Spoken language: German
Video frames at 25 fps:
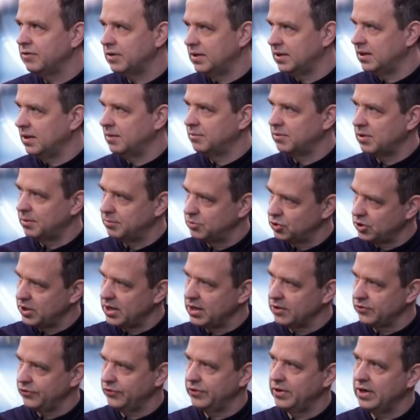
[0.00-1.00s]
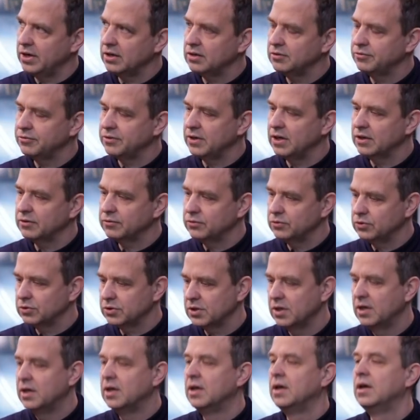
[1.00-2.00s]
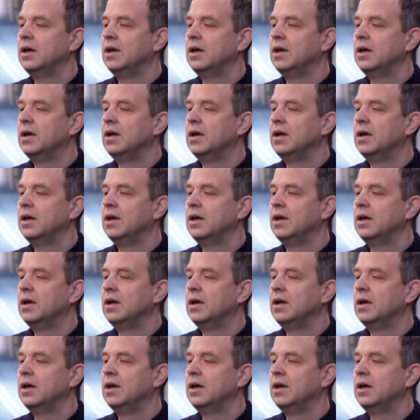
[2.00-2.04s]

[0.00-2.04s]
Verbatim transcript: weil die eben am stärksten nachgefragt wird.